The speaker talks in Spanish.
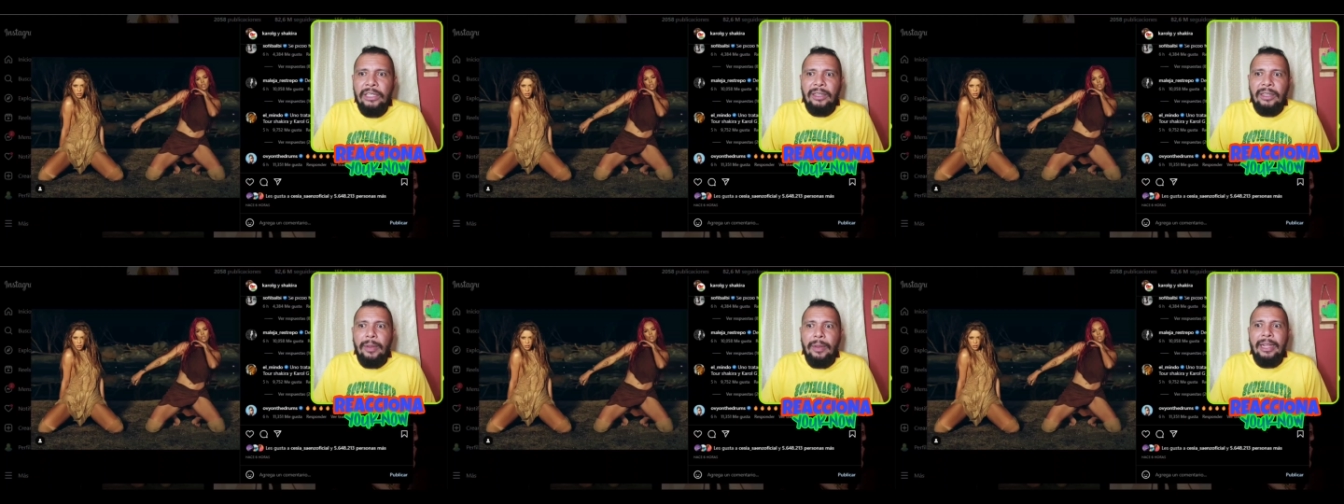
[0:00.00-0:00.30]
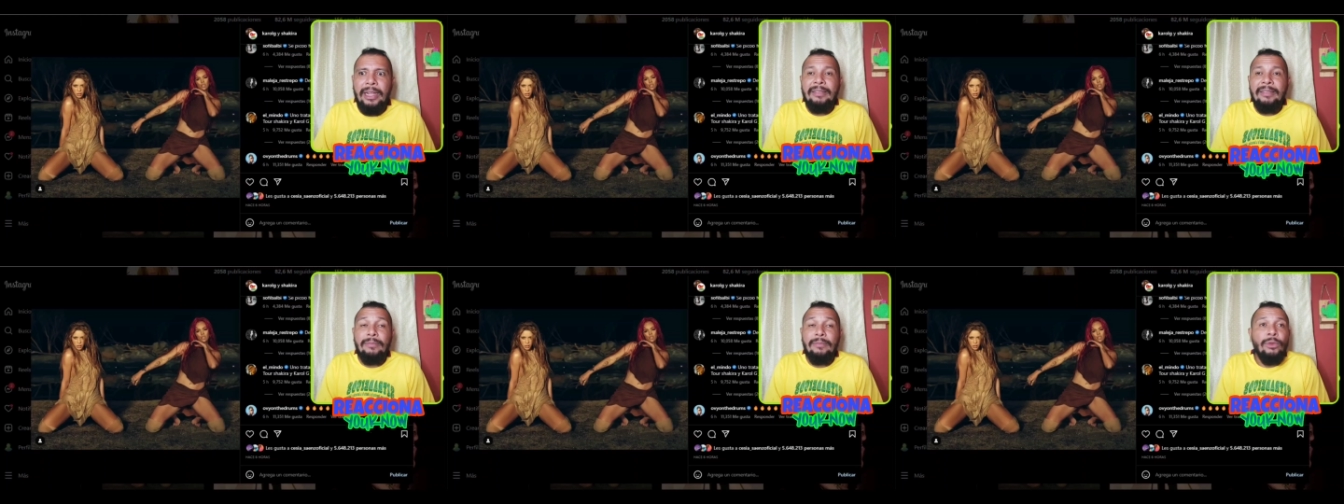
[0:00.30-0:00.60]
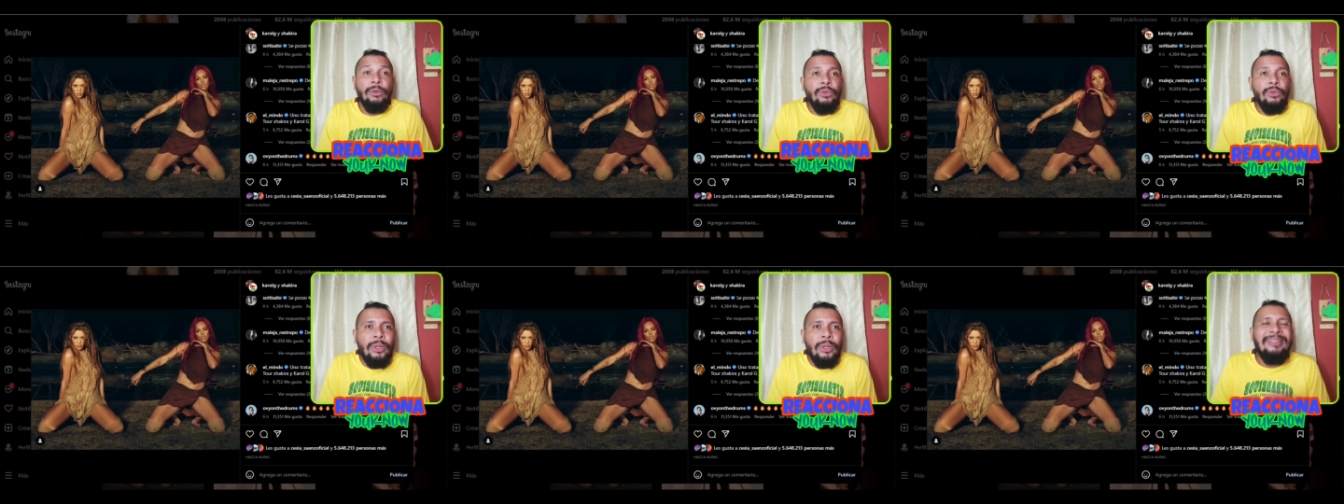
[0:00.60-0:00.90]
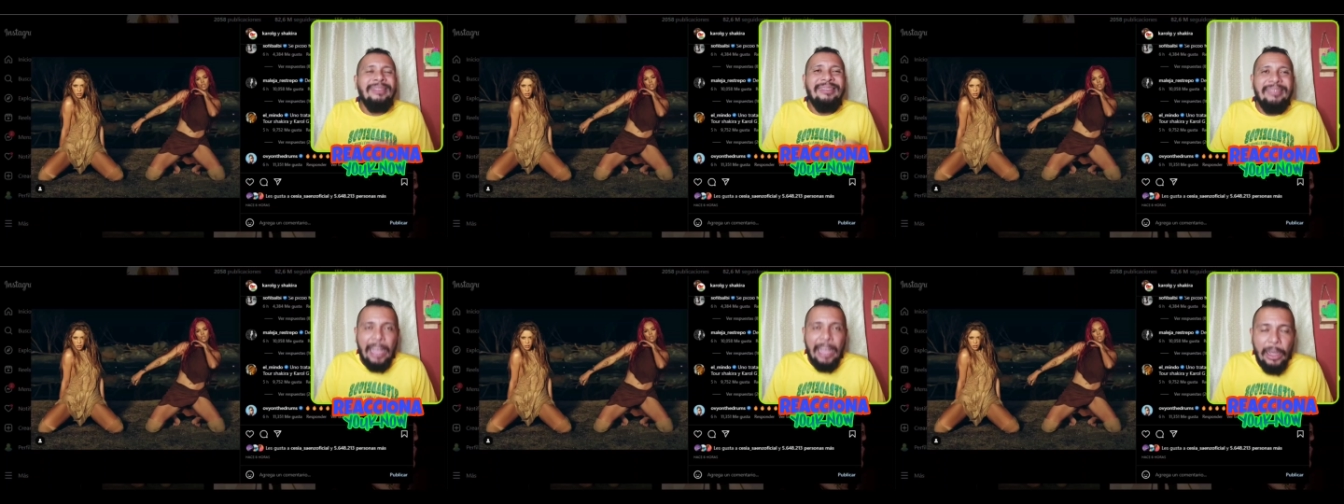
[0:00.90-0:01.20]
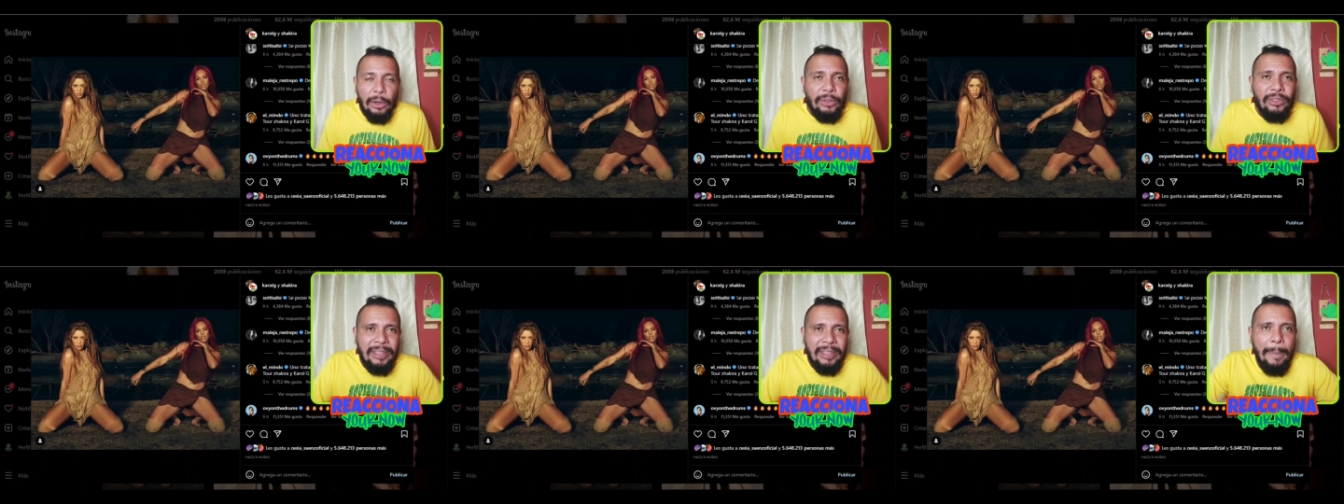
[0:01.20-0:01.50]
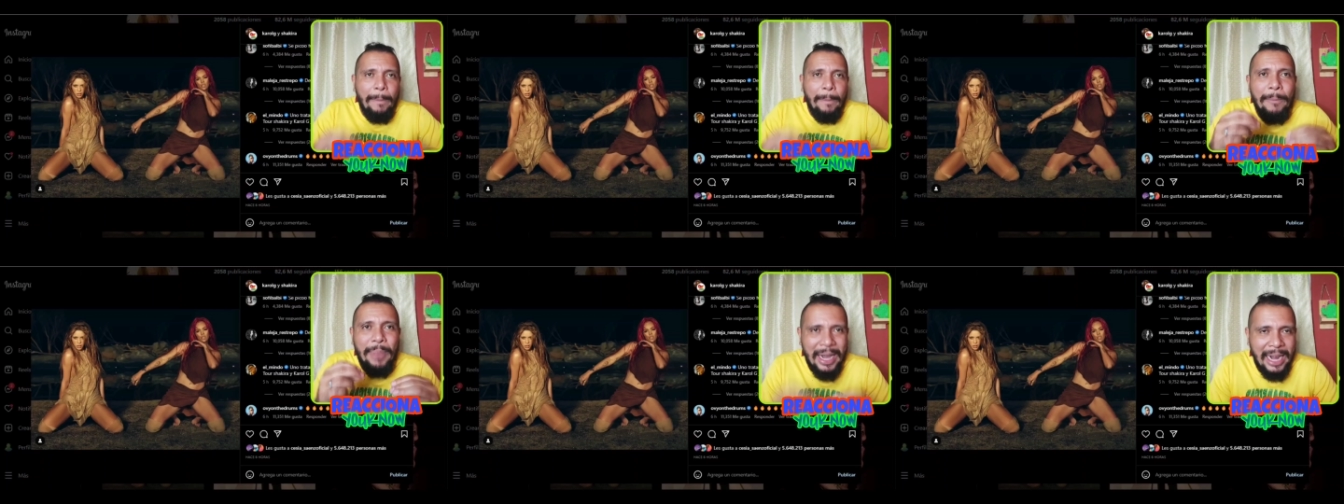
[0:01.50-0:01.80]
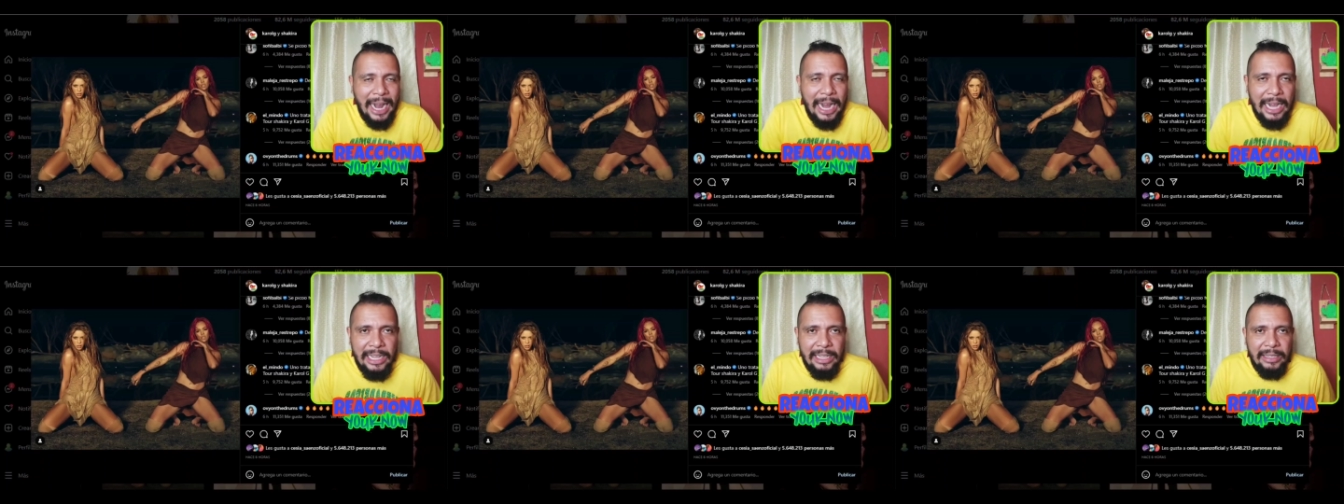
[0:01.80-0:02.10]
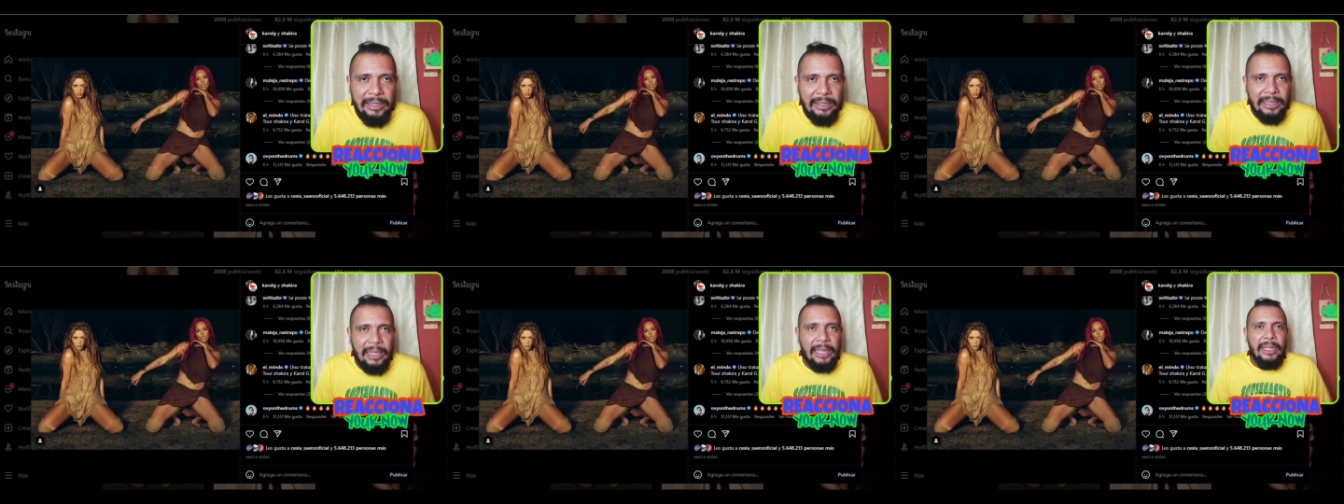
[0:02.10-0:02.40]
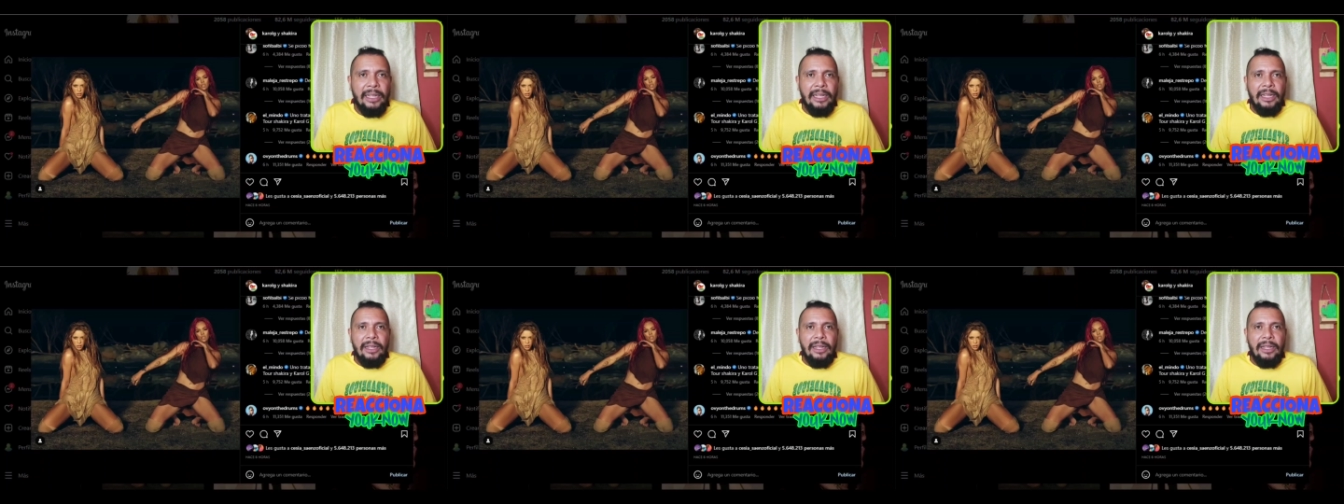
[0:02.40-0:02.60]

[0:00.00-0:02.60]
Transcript: saben que el mundo entero se paraliza.